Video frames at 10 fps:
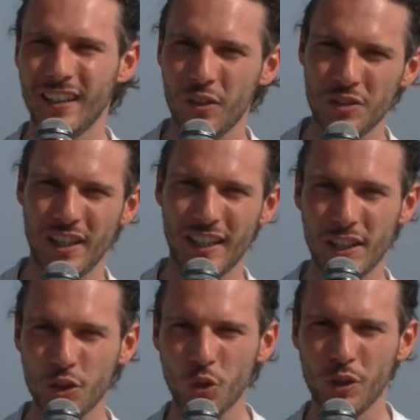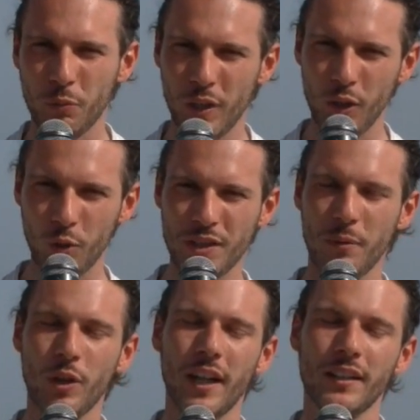la nostra religione, quella dove
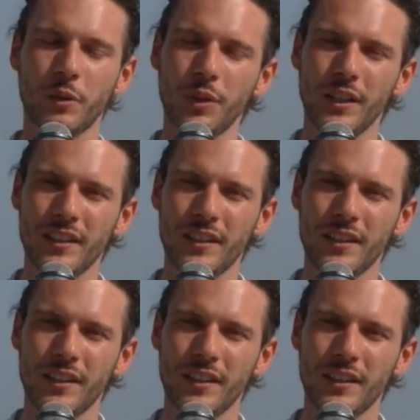siamo nati qui